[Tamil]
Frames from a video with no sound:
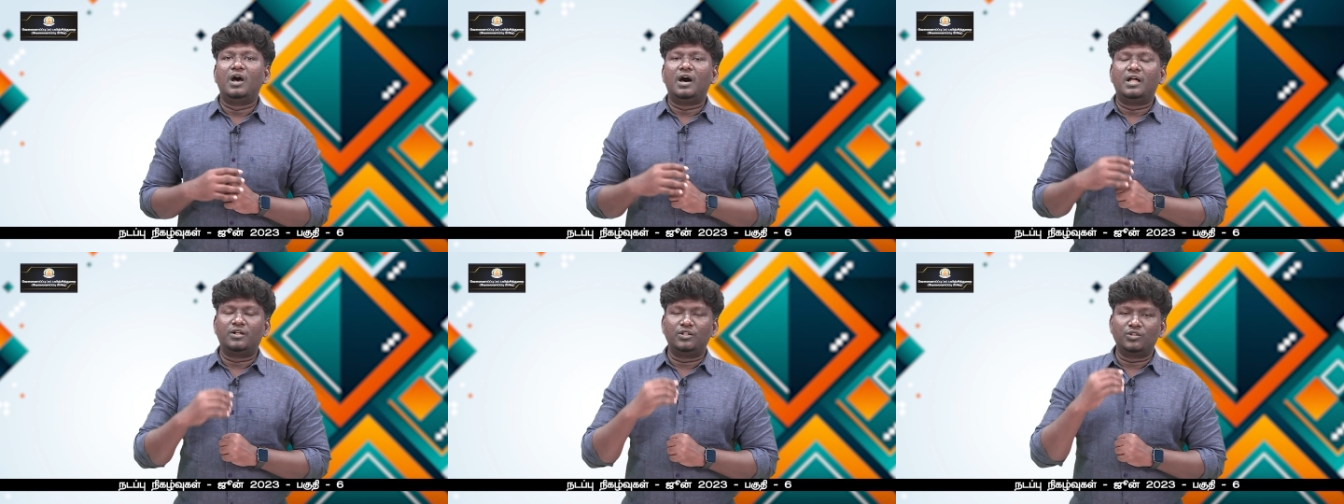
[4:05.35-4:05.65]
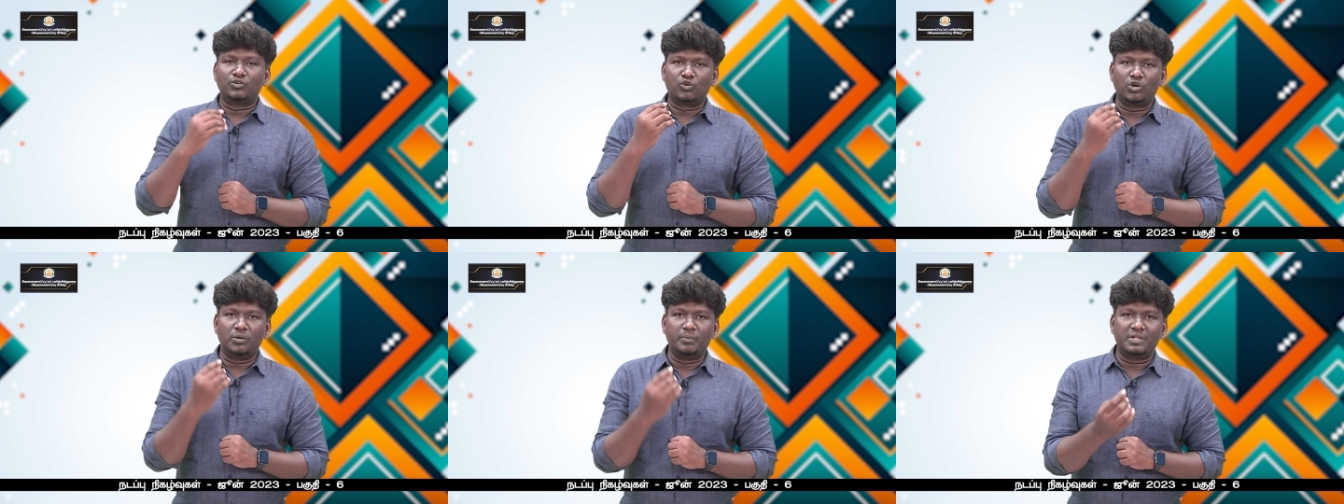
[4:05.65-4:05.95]

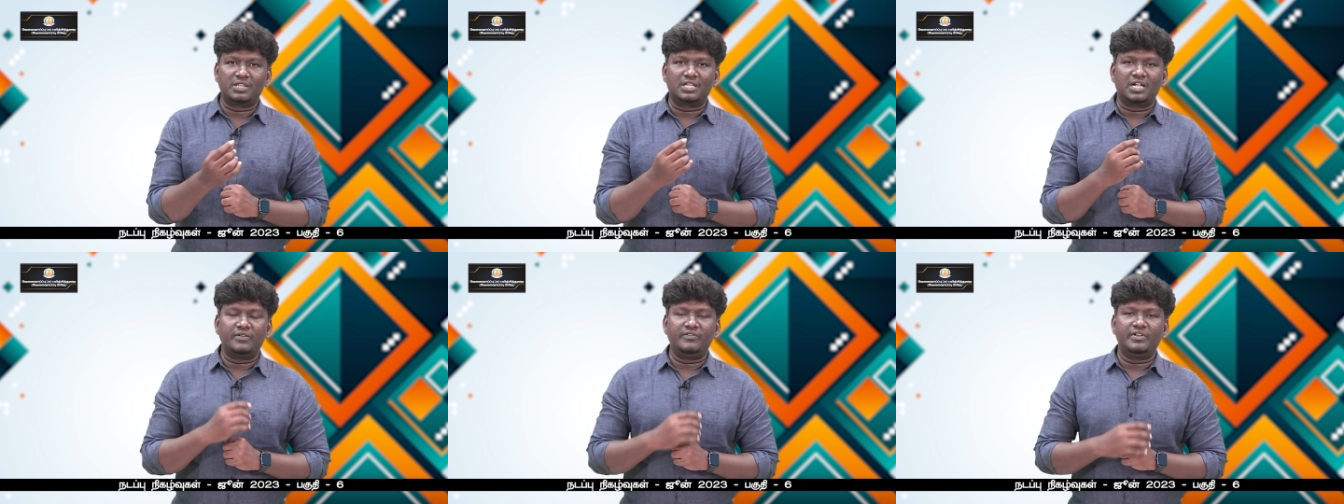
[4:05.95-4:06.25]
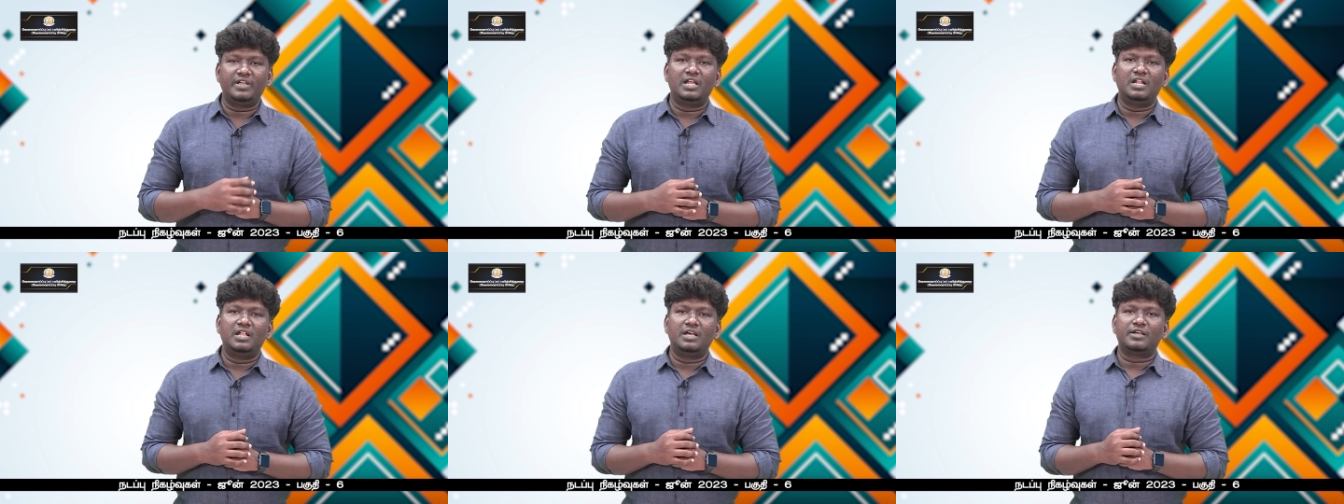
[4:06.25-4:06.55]
அதாவது குடும்ப
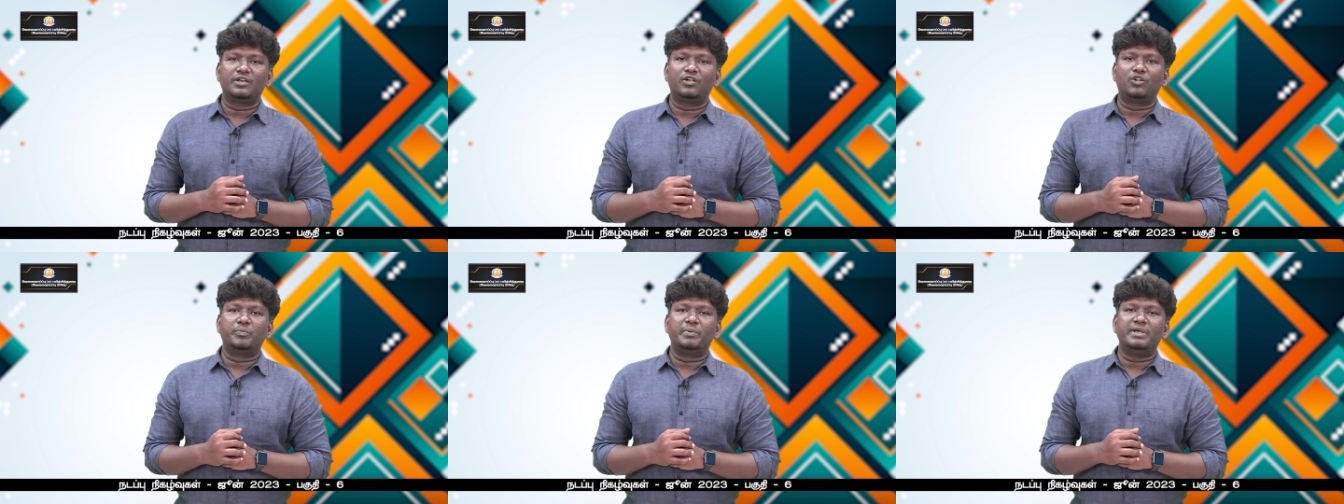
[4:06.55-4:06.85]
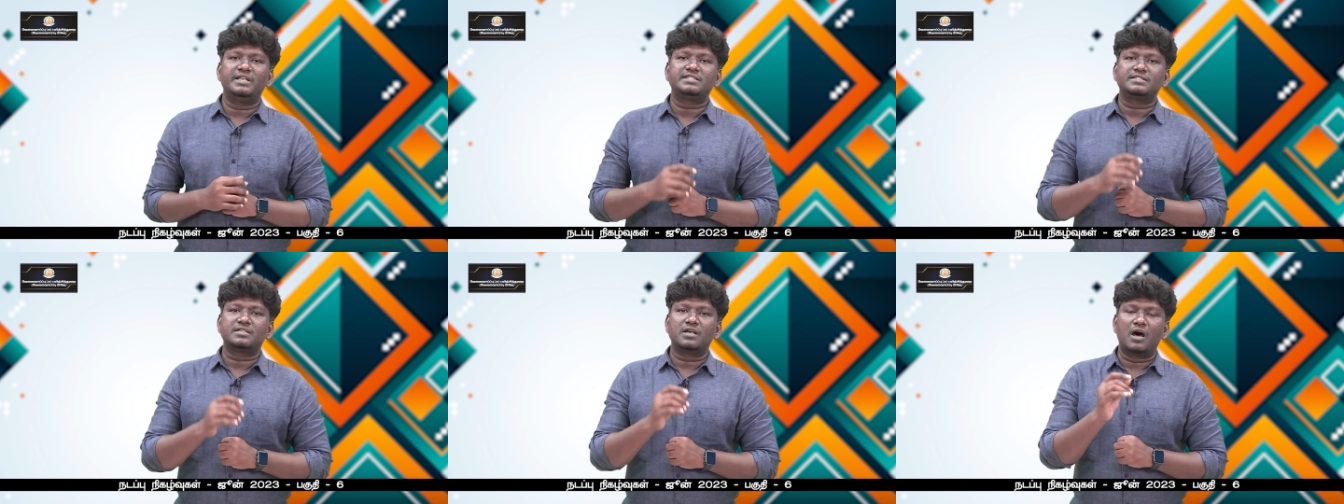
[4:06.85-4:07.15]
தலைவிகளுக்கு
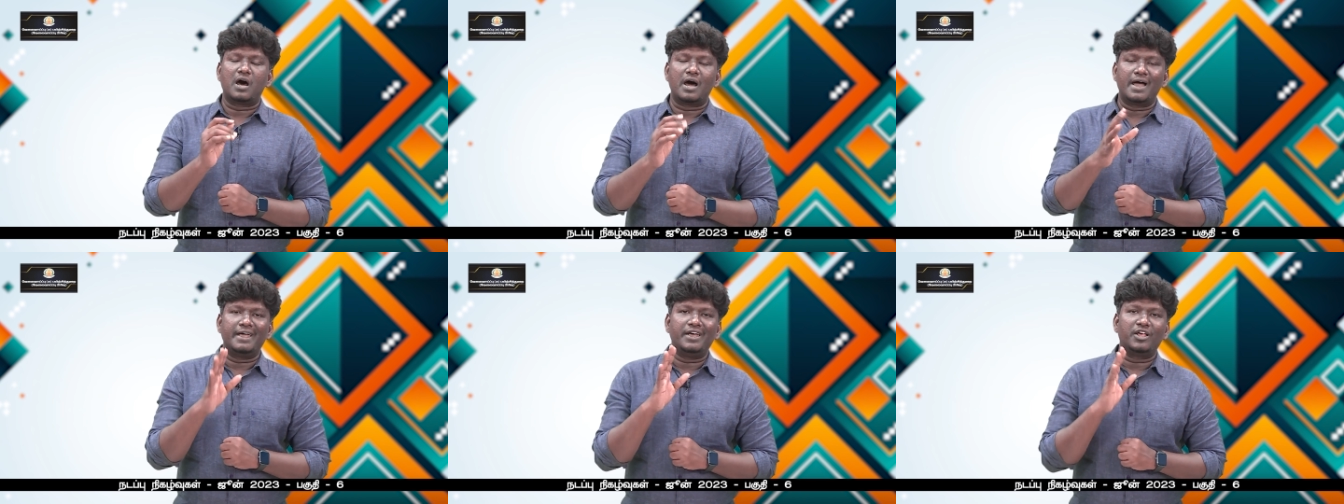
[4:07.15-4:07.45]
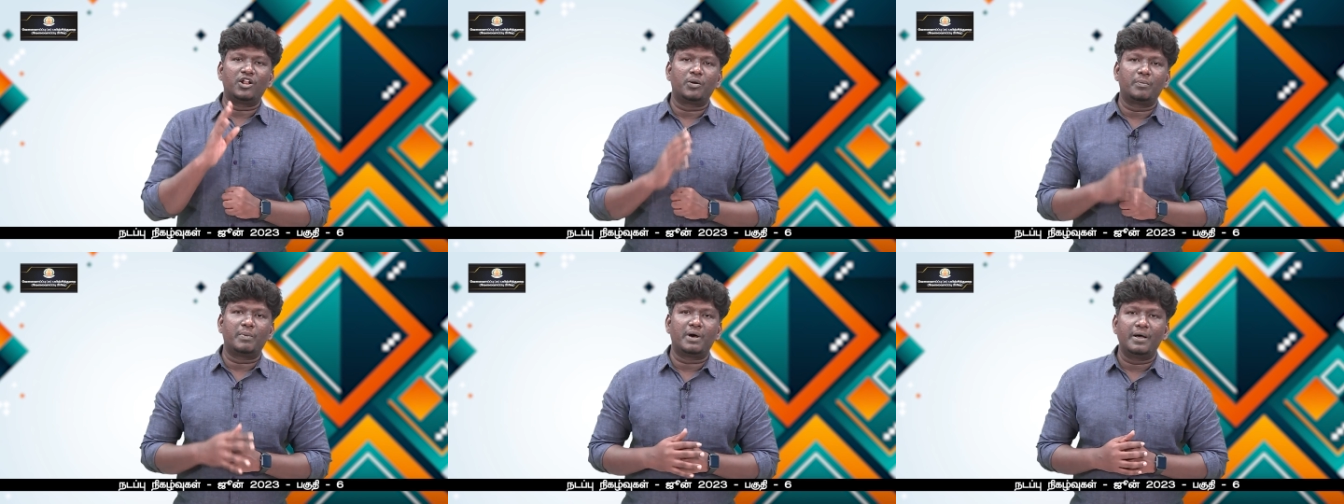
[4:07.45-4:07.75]
ருபீஸ்
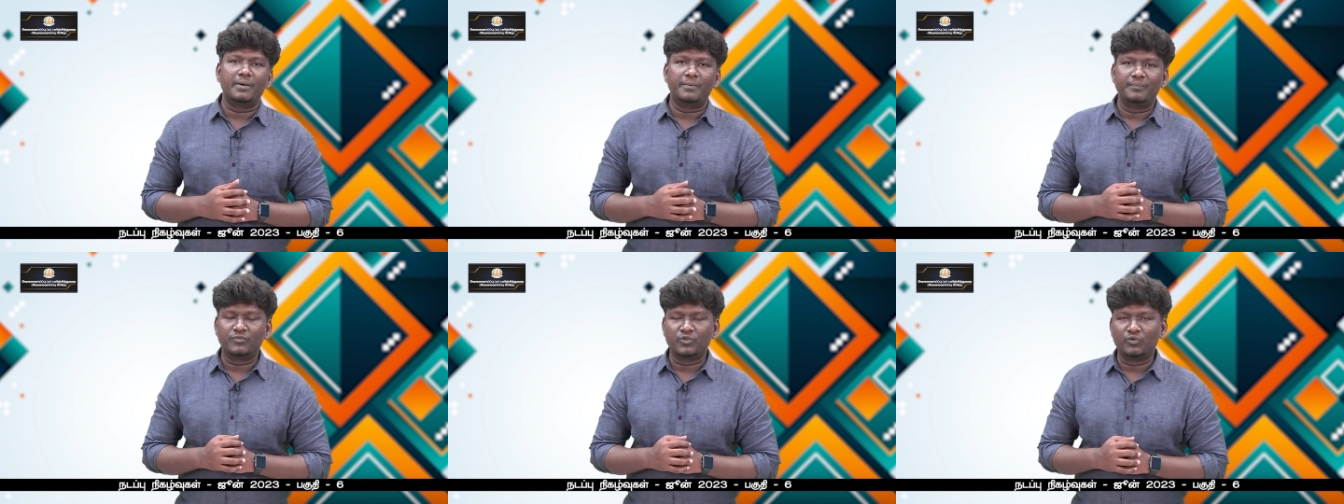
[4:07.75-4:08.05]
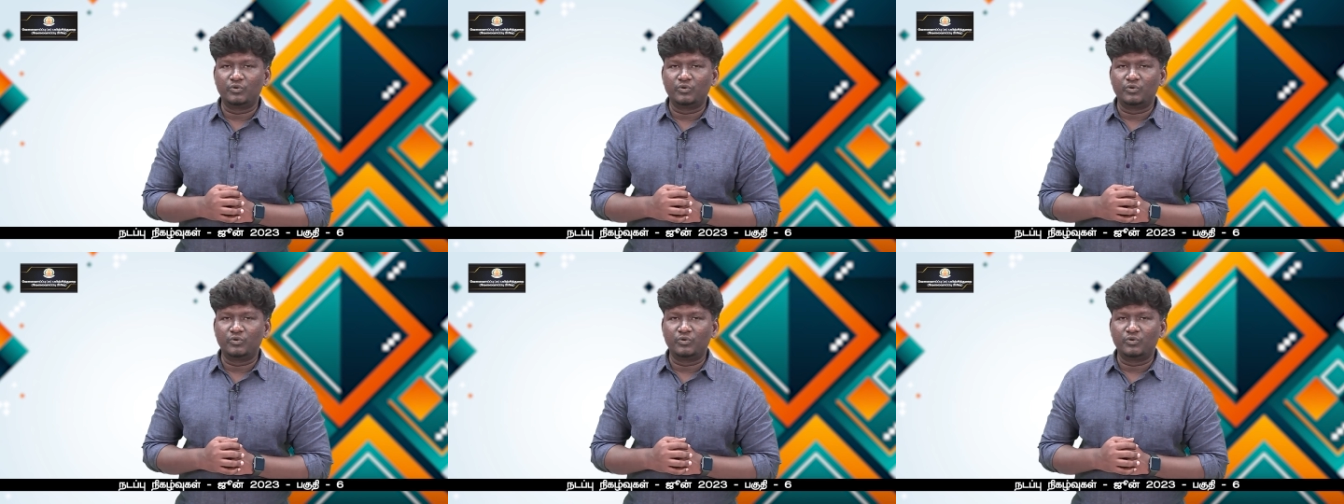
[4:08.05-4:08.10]
ஆயிரம் ரூபாய்